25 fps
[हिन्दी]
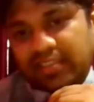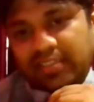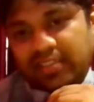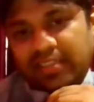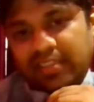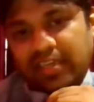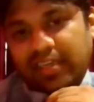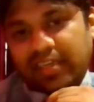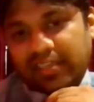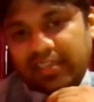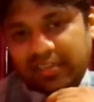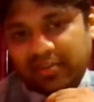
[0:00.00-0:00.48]

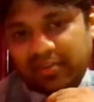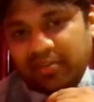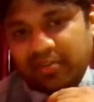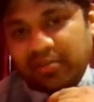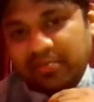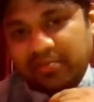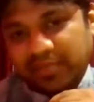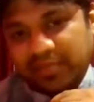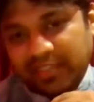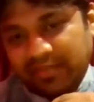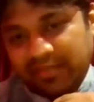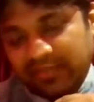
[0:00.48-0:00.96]
insight
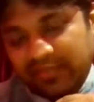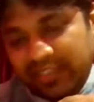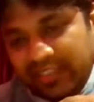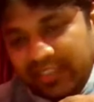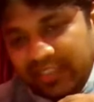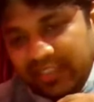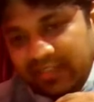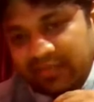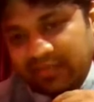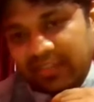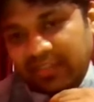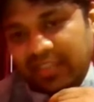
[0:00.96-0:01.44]
and
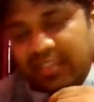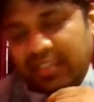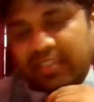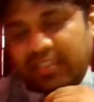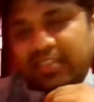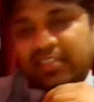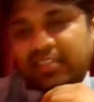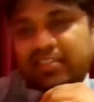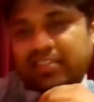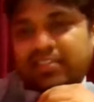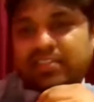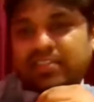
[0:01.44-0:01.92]
observation
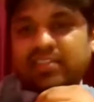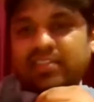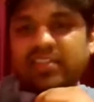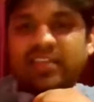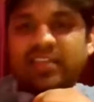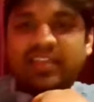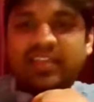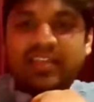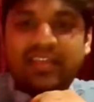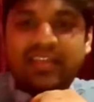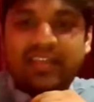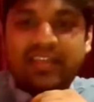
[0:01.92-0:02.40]
with us.
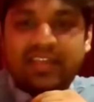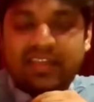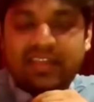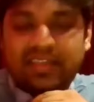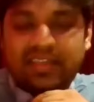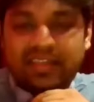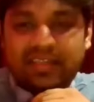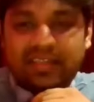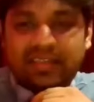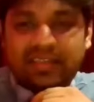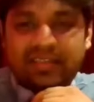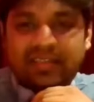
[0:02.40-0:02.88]

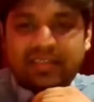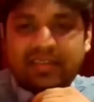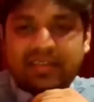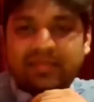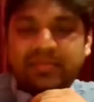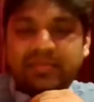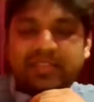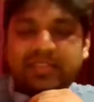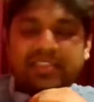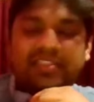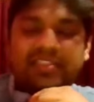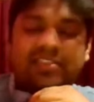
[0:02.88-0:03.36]
Uh,
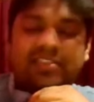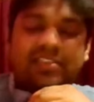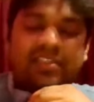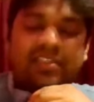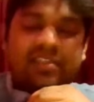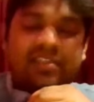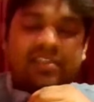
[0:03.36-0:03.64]
अभिजीत